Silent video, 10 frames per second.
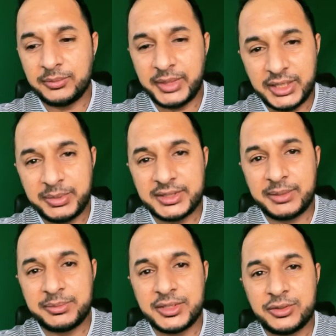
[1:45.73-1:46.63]
मेरी
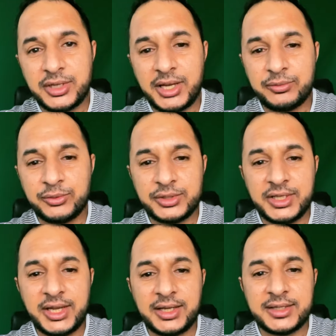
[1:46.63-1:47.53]
परसेप्शन जो है वो
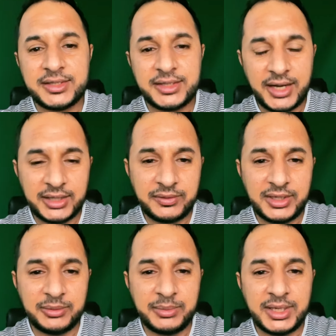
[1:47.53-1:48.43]
ये है कि शायद
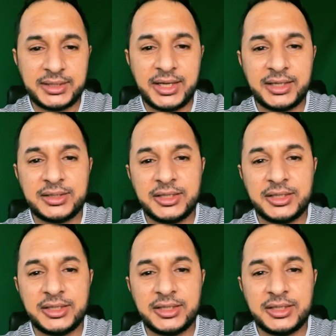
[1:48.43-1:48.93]
वाली बात है अगर